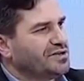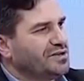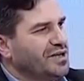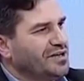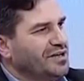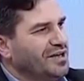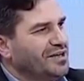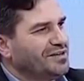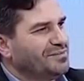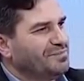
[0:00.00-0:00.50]

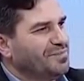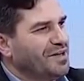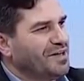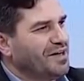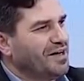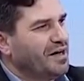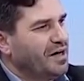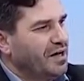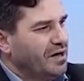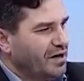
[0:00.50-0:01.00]
sanal
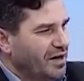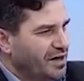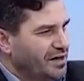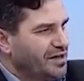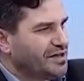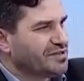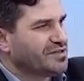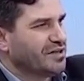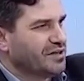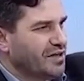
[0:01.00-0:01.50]
bana
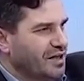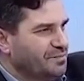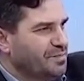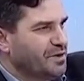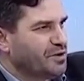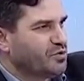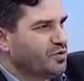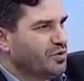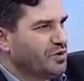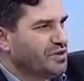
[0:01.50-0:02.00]
aynen sanal
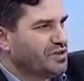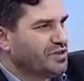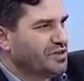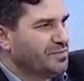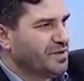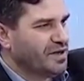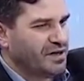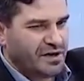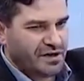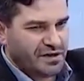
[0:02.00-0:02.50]
bitcoin
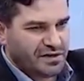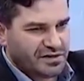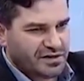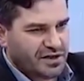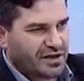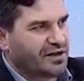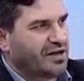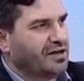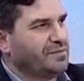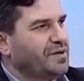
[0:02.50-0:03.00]
gibi
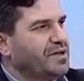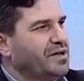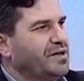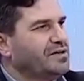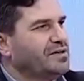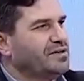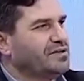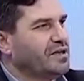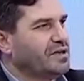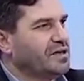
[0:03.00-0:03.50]
sanal
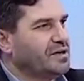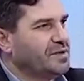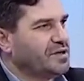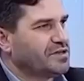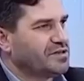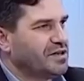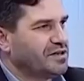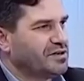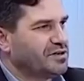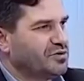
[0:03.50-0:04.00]
bana dana tavuk
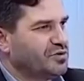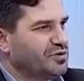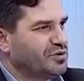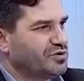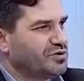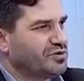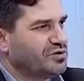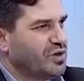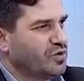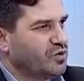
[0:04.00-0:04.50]

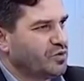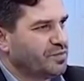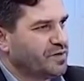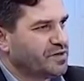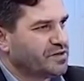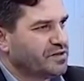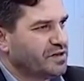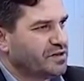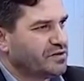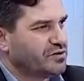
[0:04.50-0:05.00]
beslettiriyorsun, dana, tavuk dana
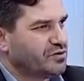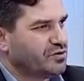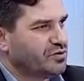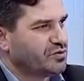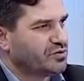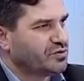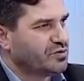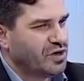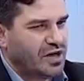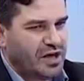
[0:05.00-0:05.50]

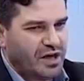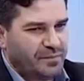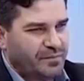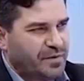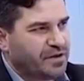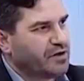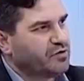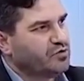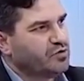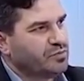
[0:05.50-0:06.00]
beslettiriyorsun.
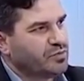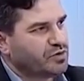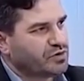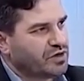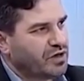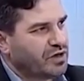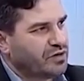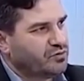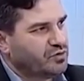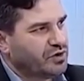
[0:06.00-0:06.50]
Bana
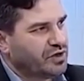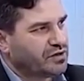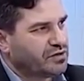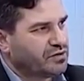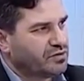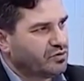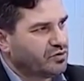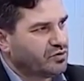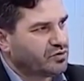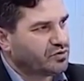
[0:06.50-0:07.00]
yumurta
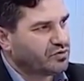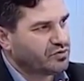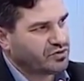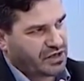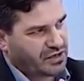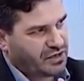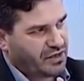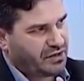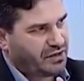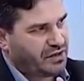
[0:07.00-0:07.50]
ürettiriyorsun
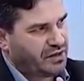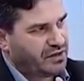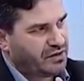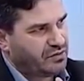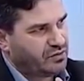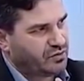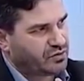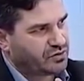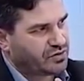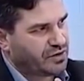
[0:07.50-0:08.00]
sanal.
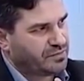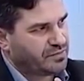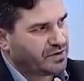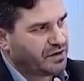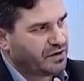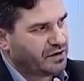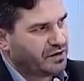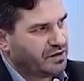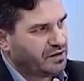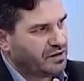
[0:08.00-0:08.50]
Ama ortamda.
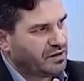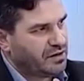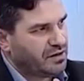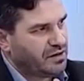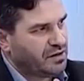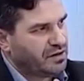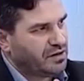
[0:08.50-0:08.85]
oradaki ölmüyor,